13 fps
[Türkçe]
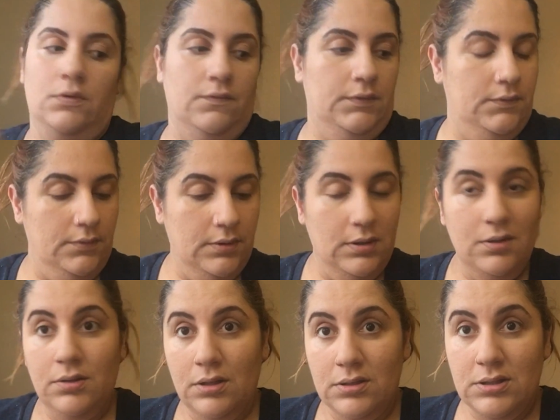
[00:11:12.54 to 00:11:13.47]
Evet.
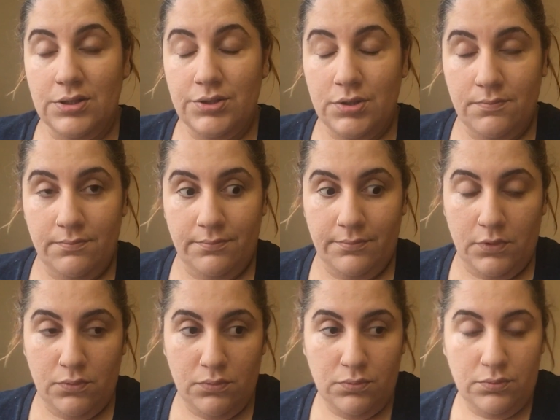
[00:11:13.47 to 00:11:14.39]
Ya saçlarım...
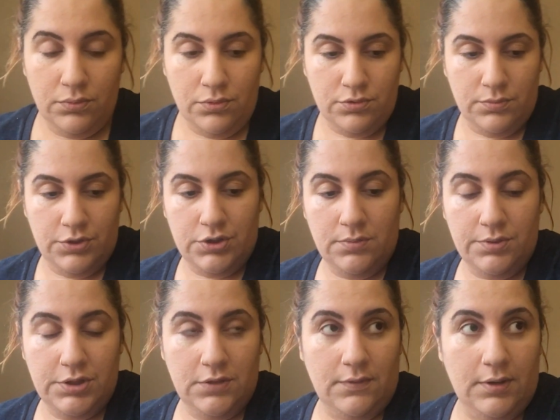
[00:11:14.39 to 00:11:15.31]
Uuu gözümün içinde
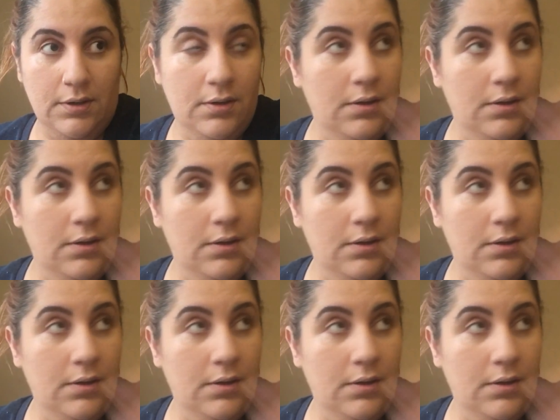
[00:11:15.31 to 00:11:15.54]
bir şey var.